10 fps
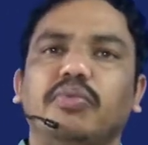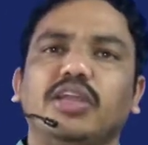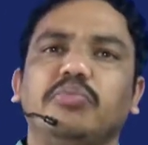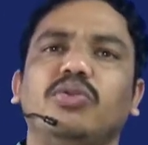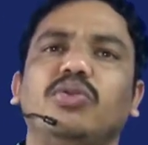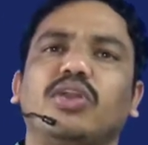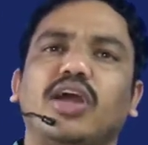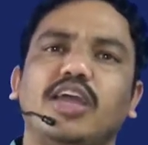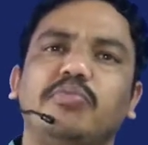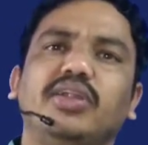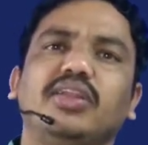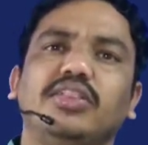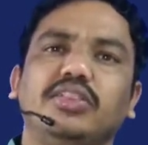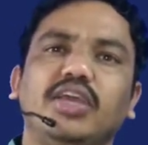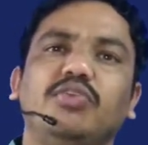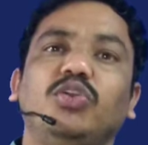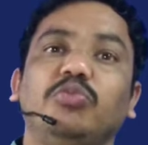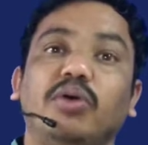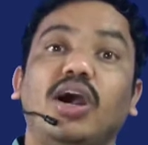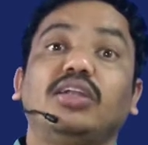బైబిల్లో రాయబడిన దేవుని
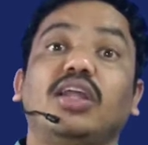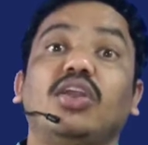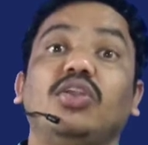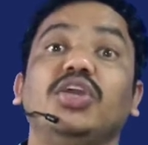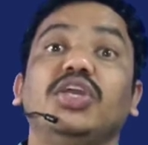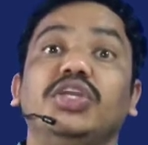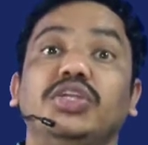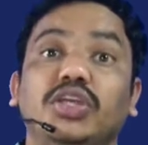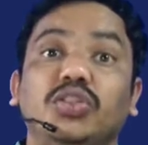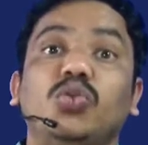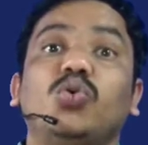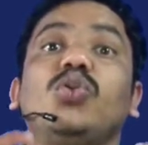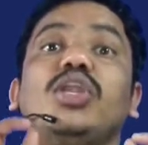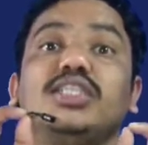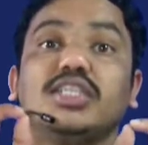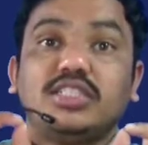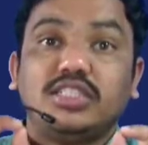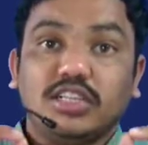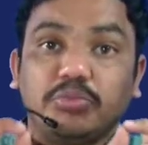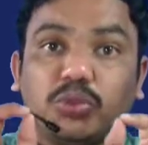మాటలను ఎందుకు నిజం
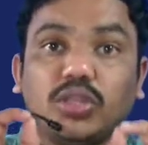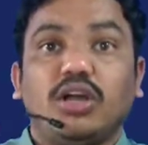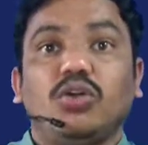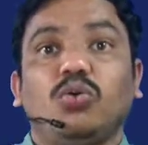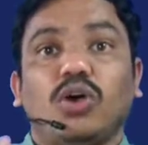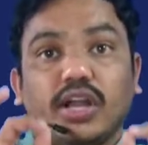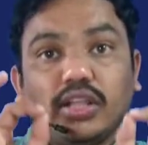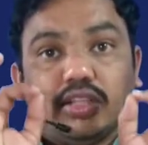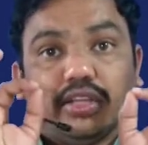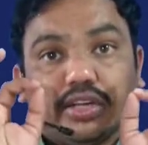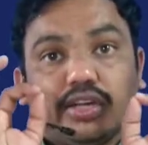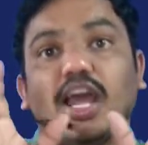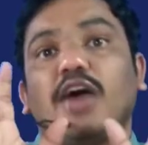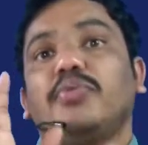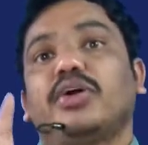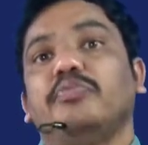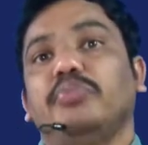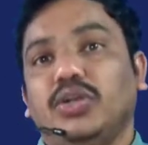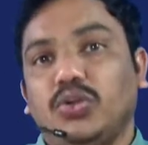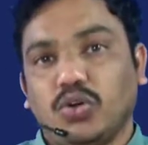చెబుతాడు అన్నది జ్ఞాపకం
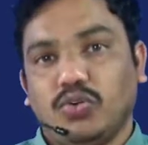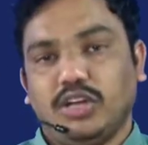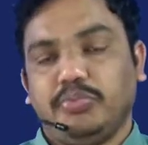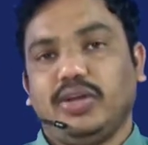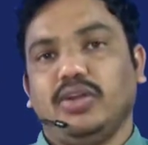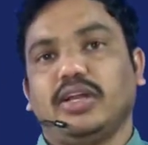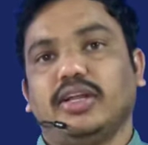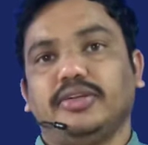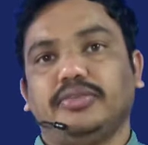పెట్టుకోవాలి ప్రిల్లారా